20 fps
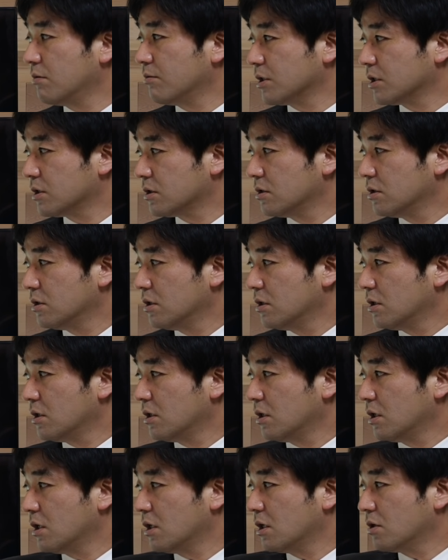います。
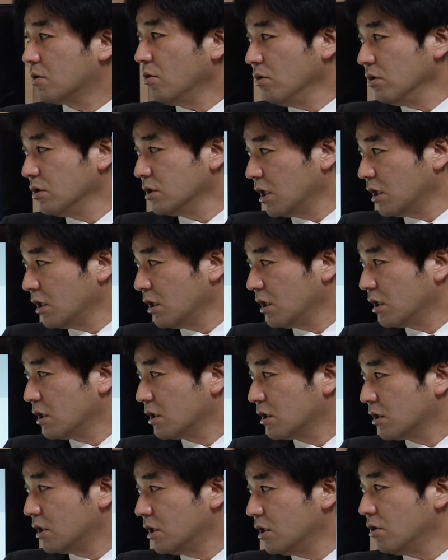えー、当然、
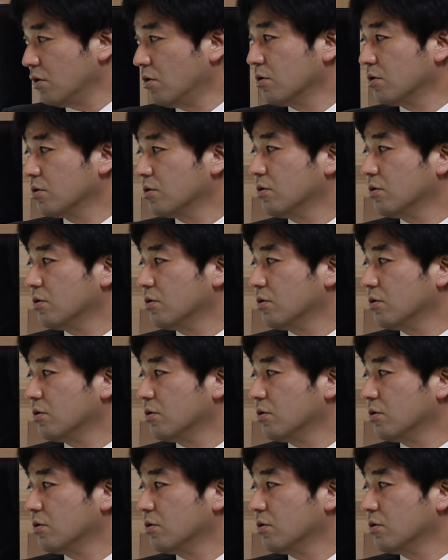企業の